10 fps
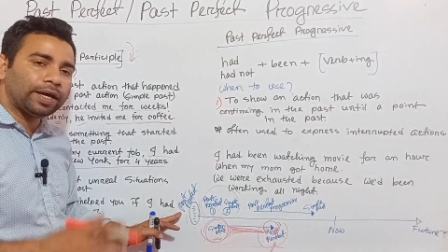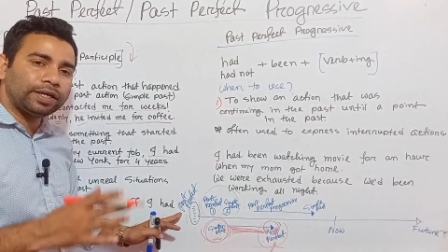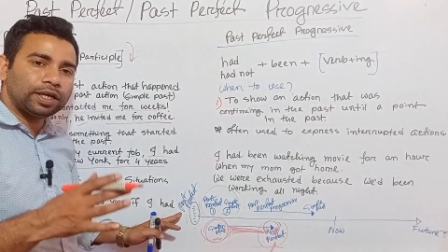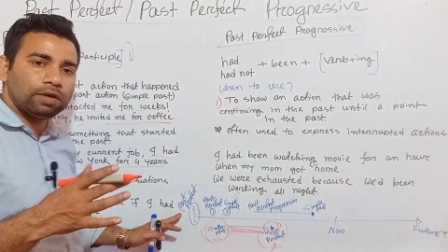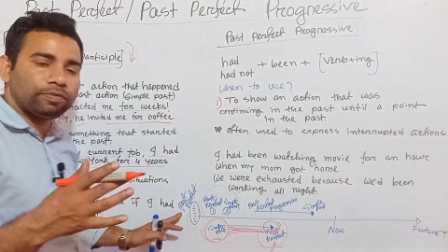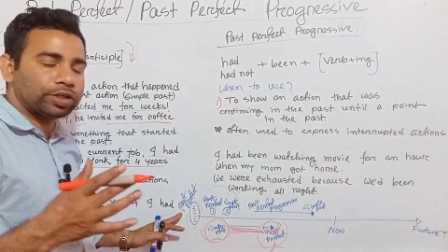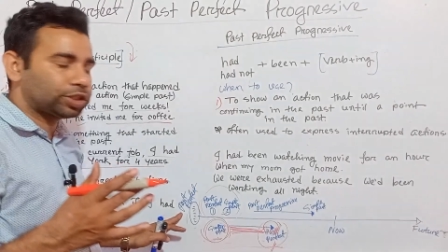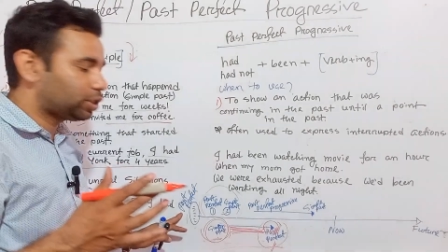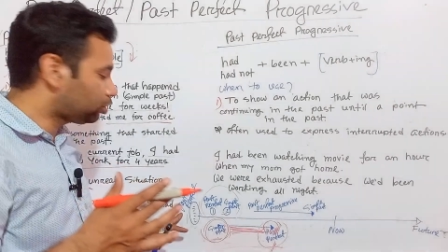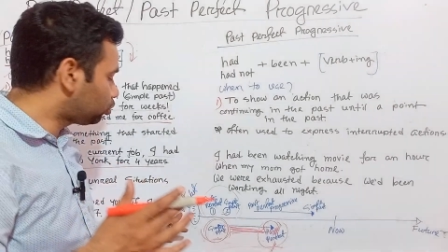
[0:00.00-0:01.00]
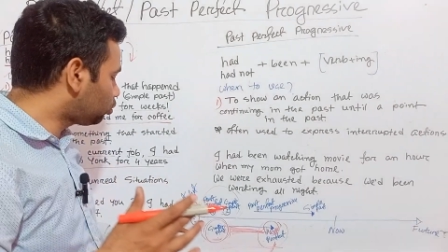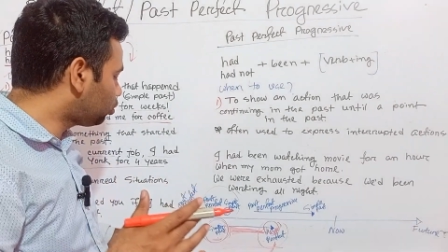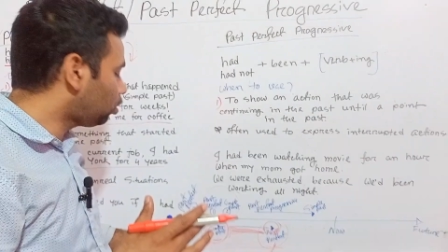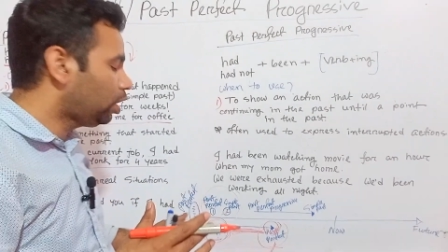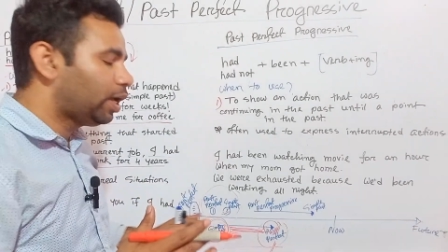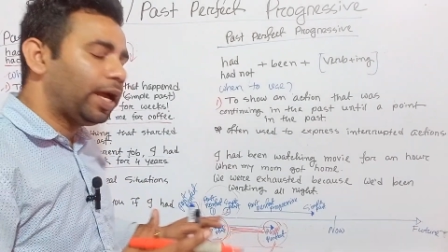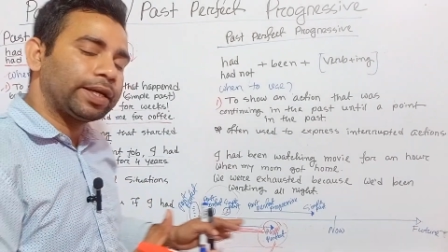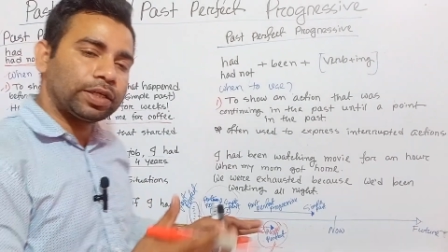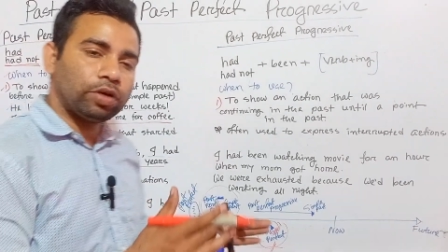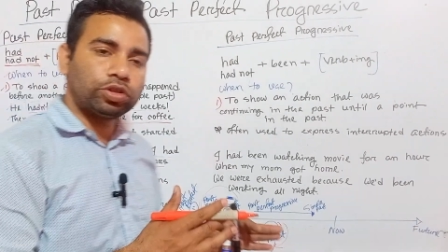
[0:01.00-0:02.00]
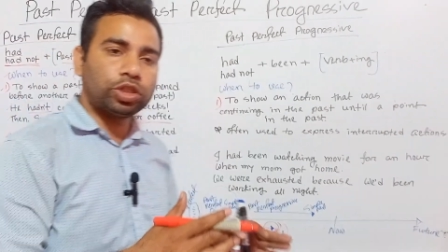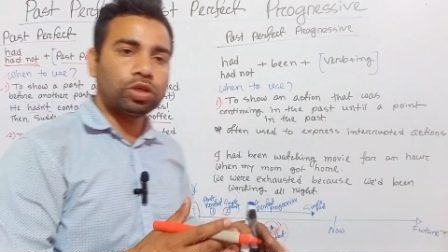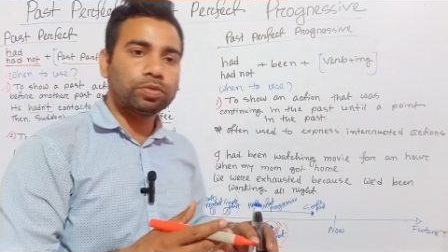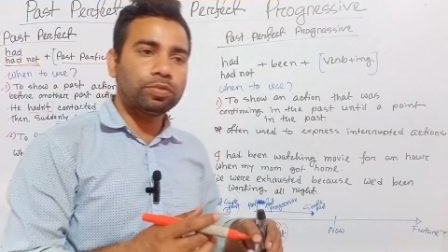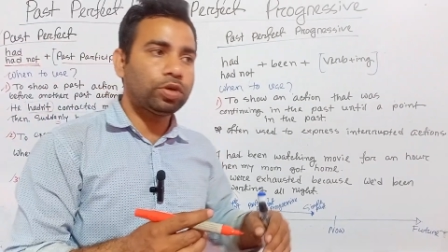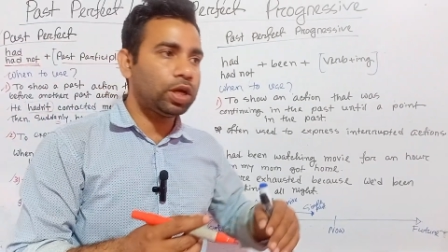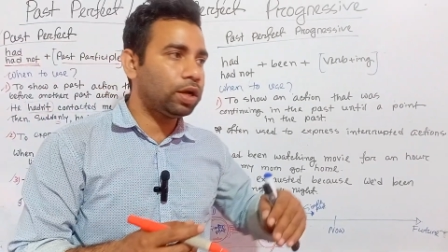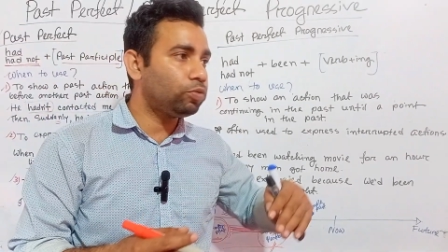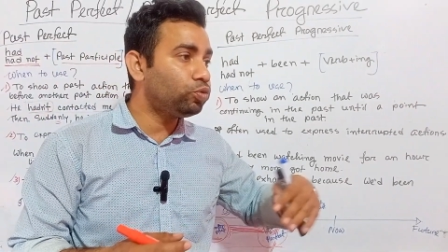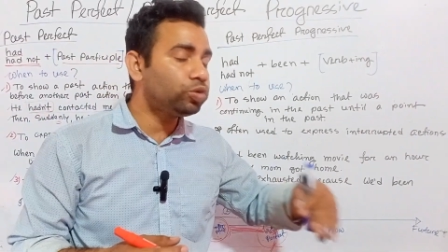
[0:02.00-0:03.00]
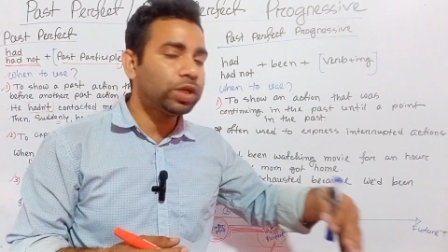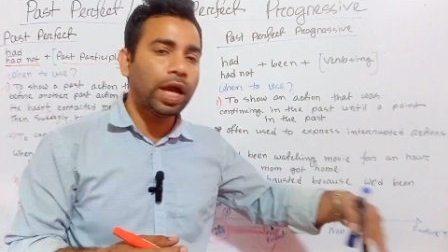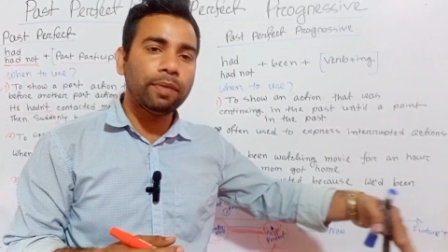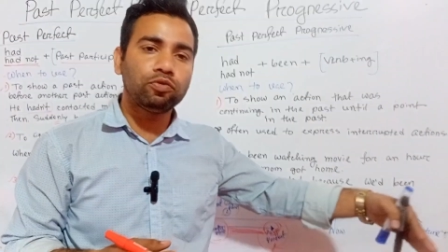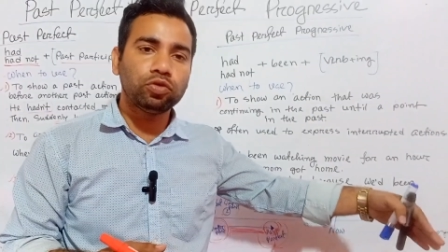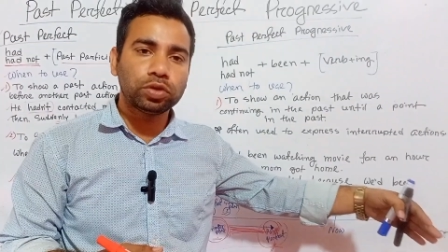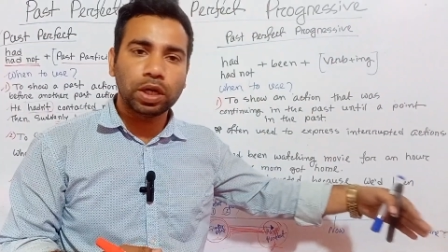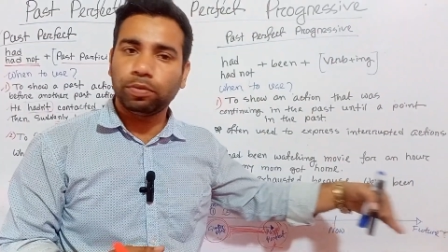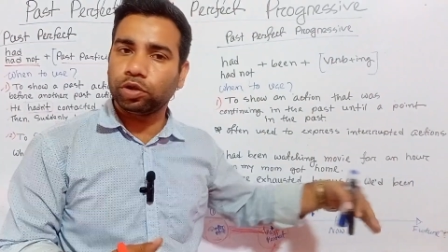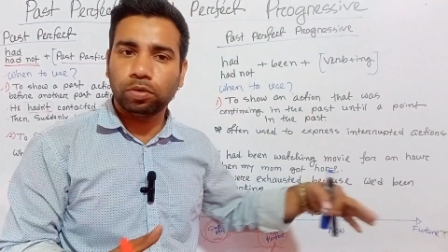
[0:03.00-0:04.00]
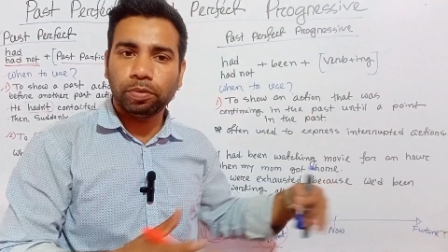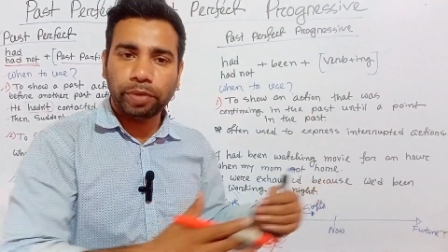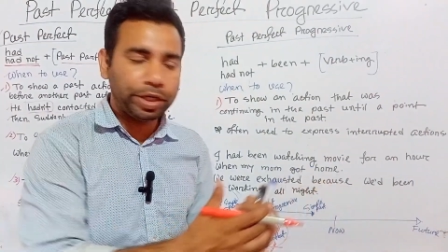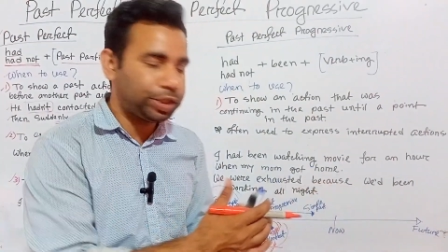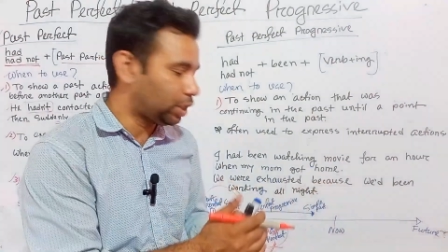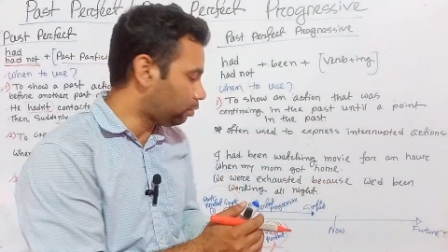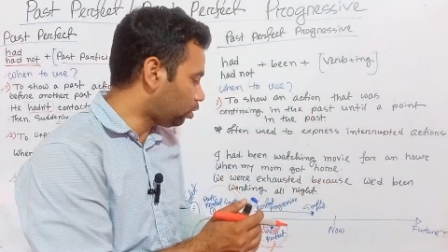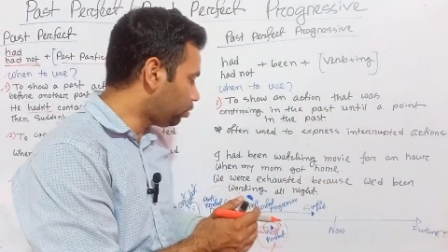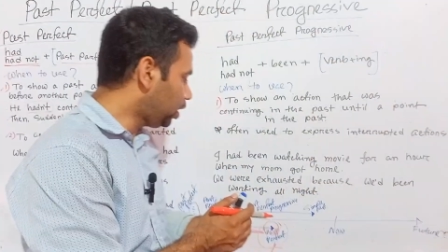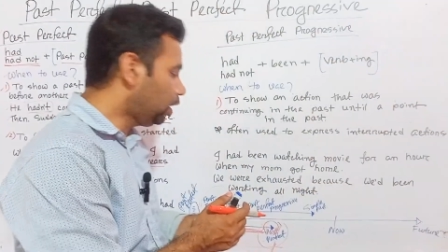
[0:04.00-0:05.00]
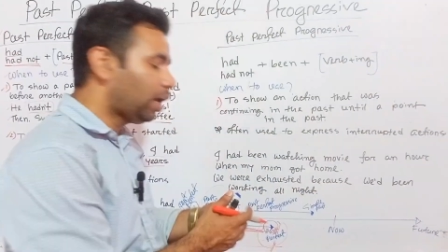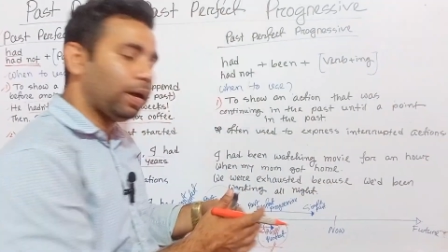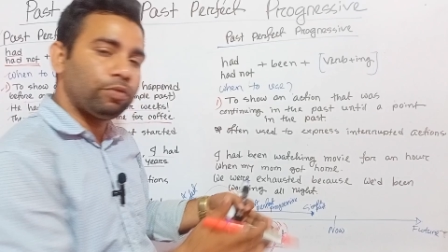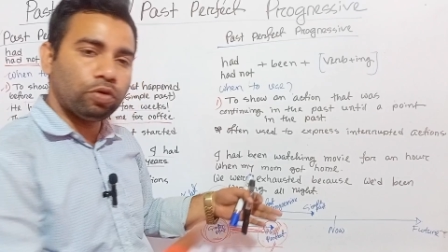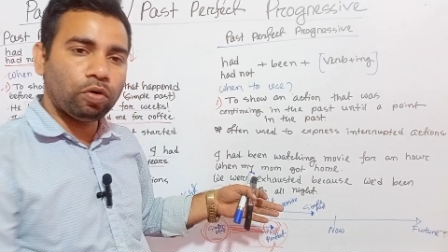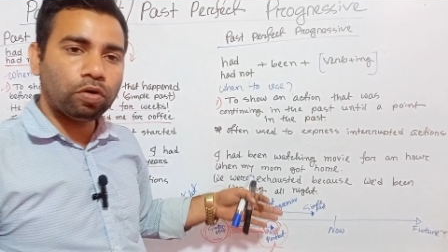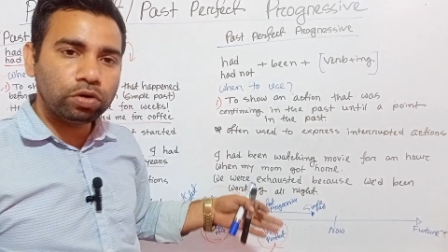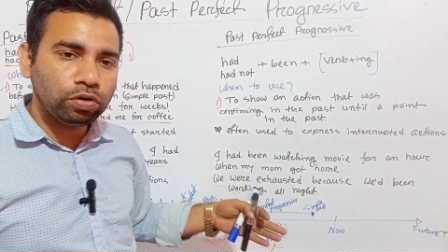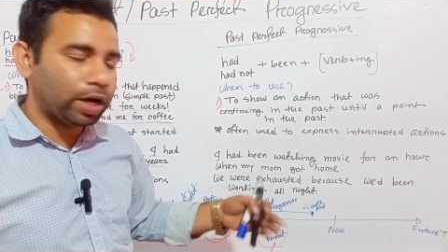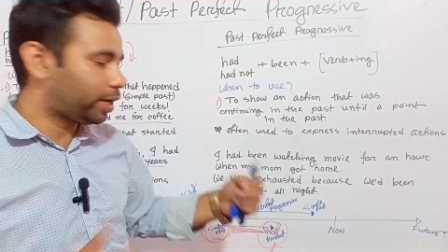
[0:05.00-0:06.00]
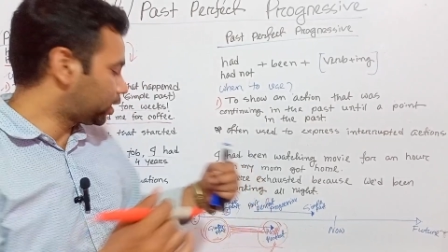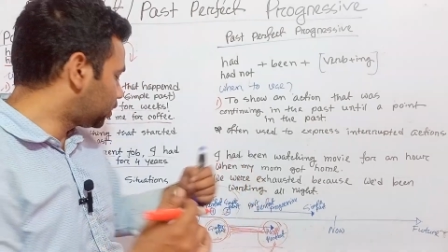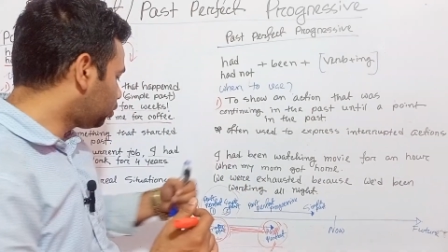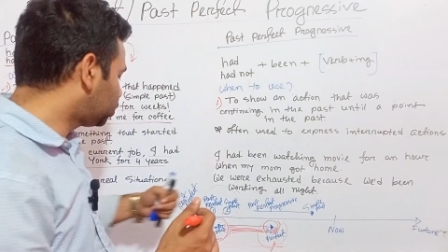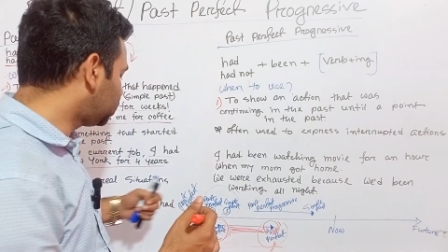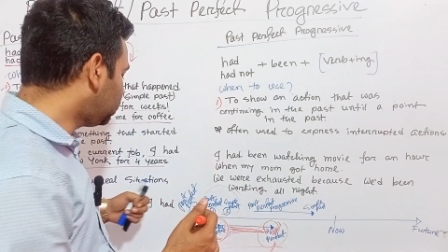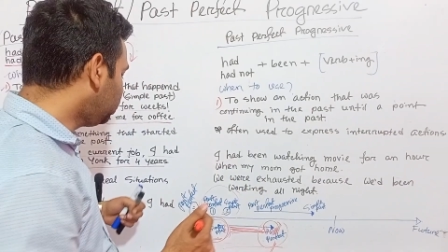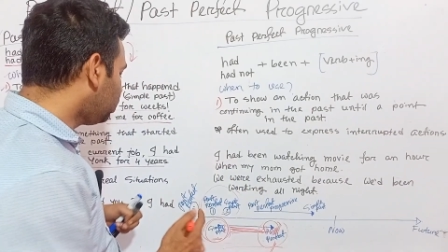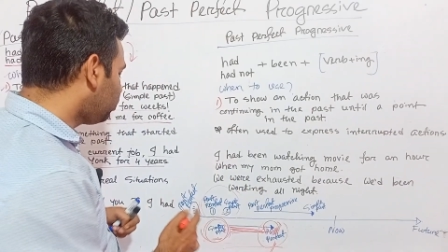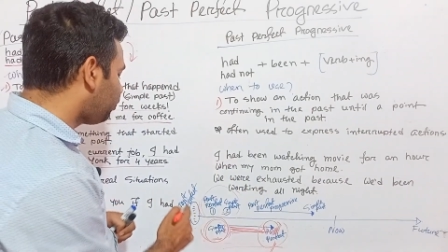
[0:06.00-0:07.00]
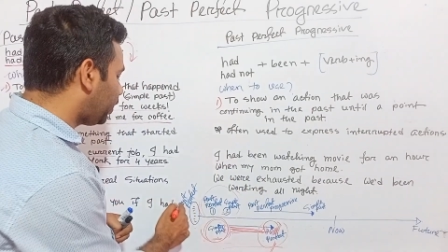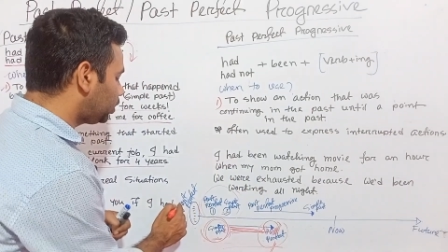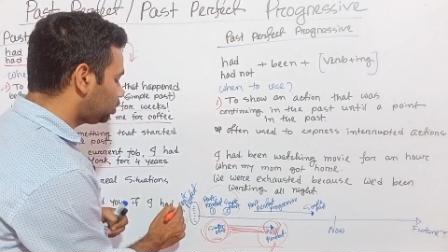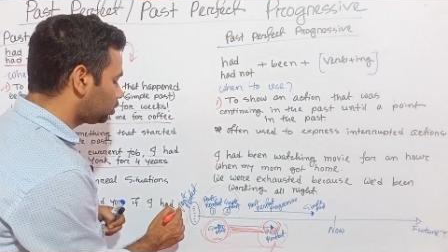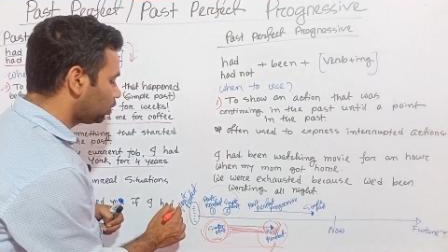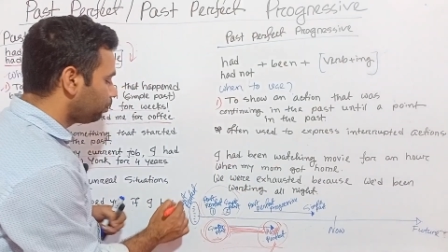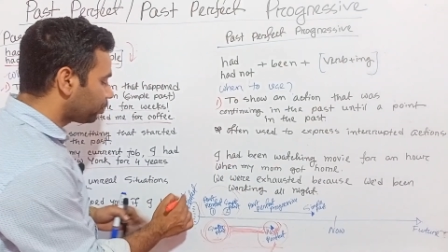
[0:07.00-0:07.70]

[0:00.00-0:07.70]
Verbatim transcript: আনরিয়াল পাস্টের জন্য একটা অংশে সবসময় উড হ্যাভ কুড হ্যাভ অথবা মাইট হ্যাভ হবে এবং অন্য আরেকটা অংশে পাস্ট